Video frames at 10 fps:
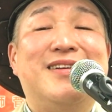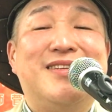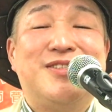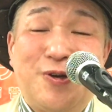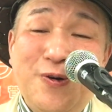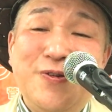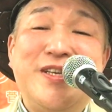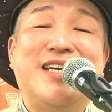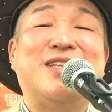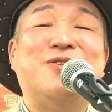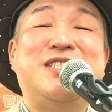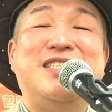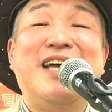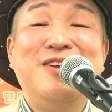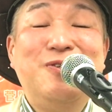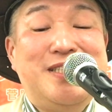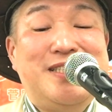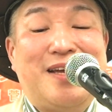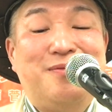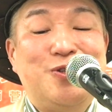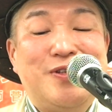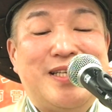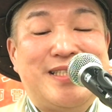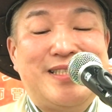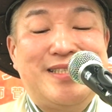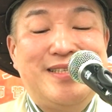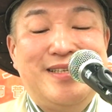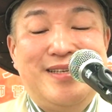そういう生き方をしないようにしたいものです、